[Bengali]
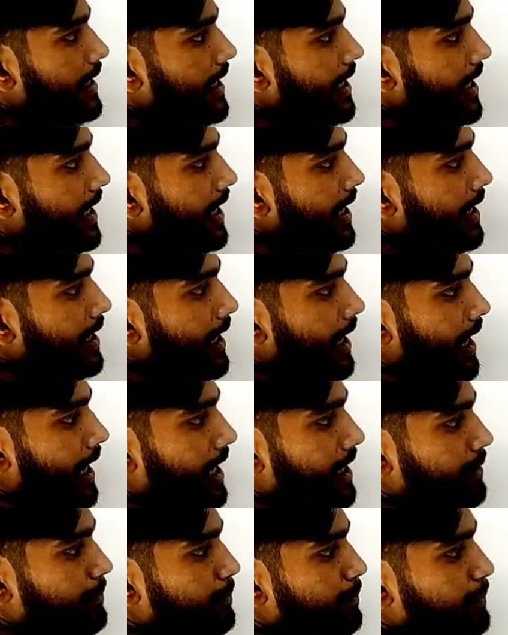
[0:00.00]
এ
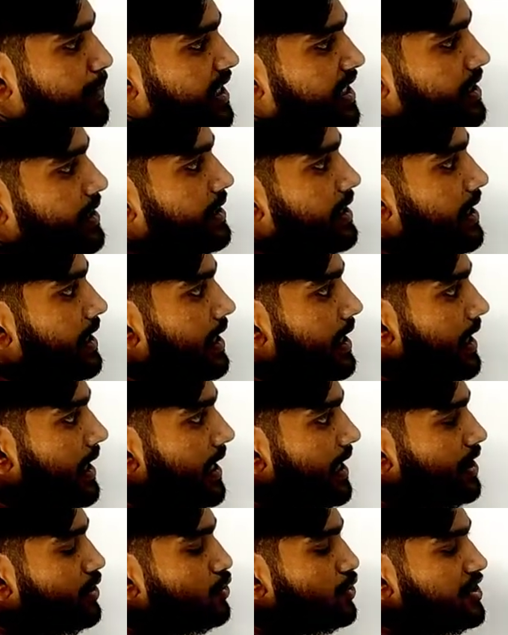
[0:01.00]
আর বি
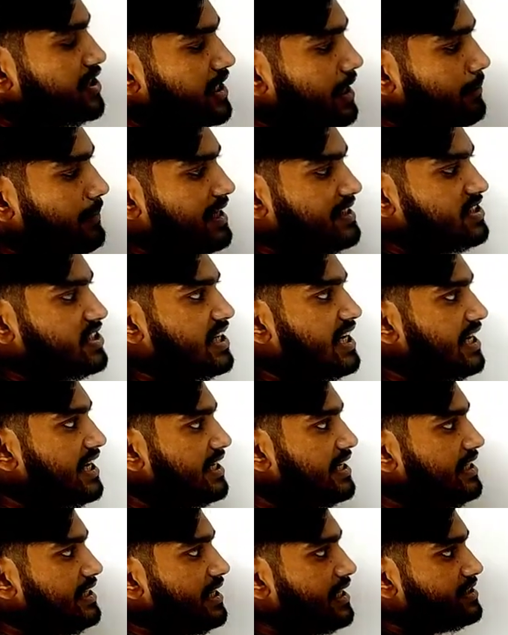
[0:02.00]
এই দুইটার মাঝখানে
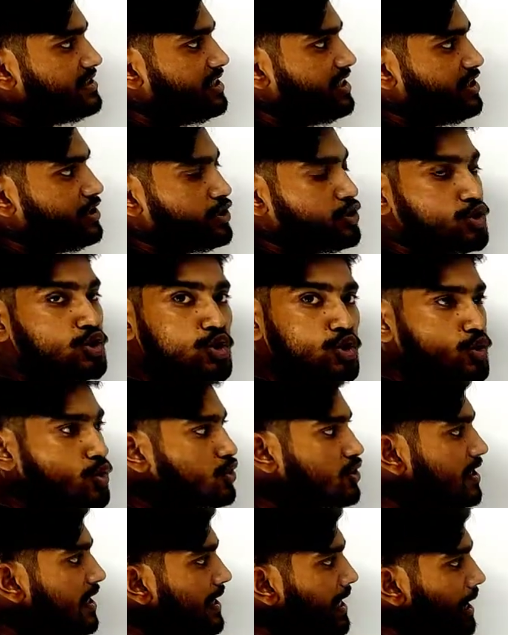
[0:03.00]
কি আছে
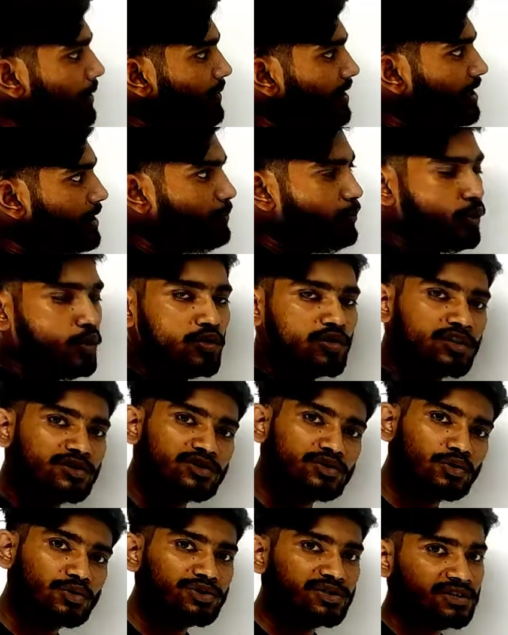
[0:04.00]
শুরুতেই আমাকে ভোল্টেজ
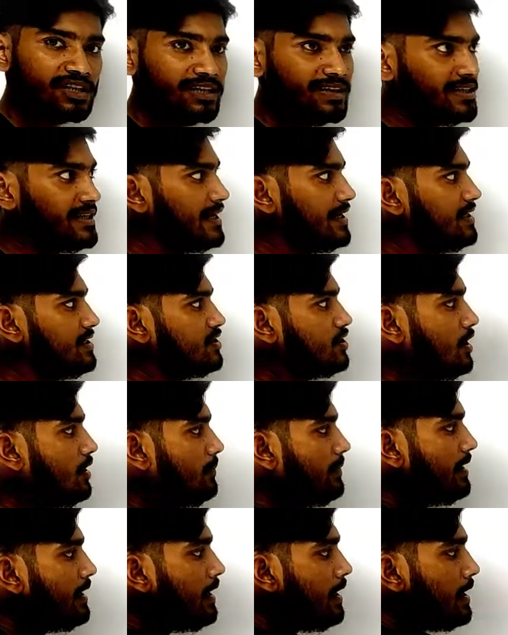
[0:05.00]
সোর্সটা দিয়ে নিতে হবে
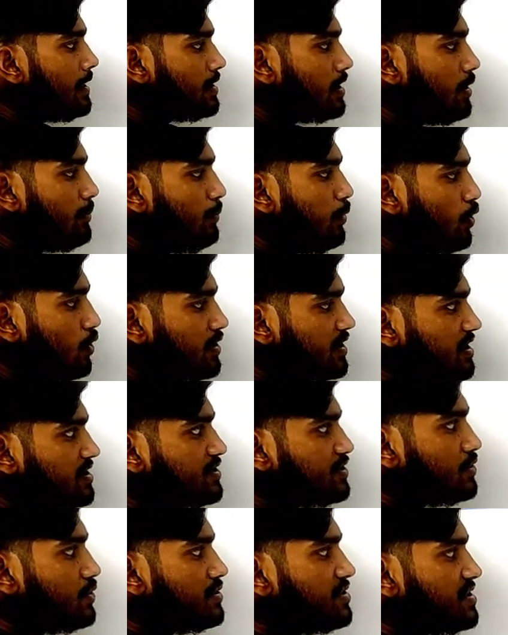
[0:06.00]
তাহলে ভোল্টেজ
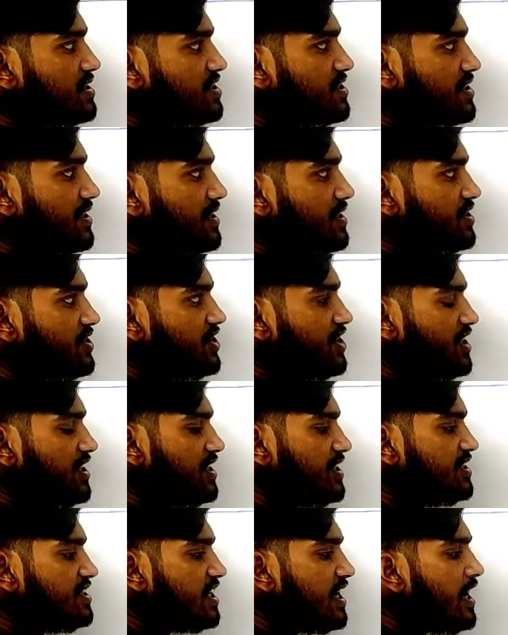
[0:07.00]
সোর্সের সাথে
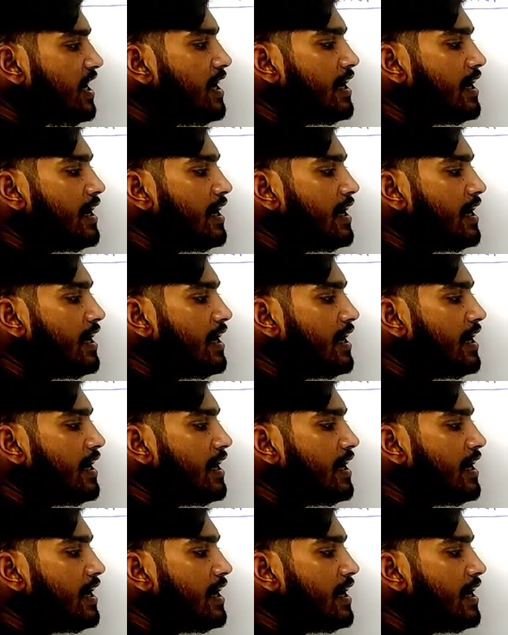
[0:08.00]
সিরিজে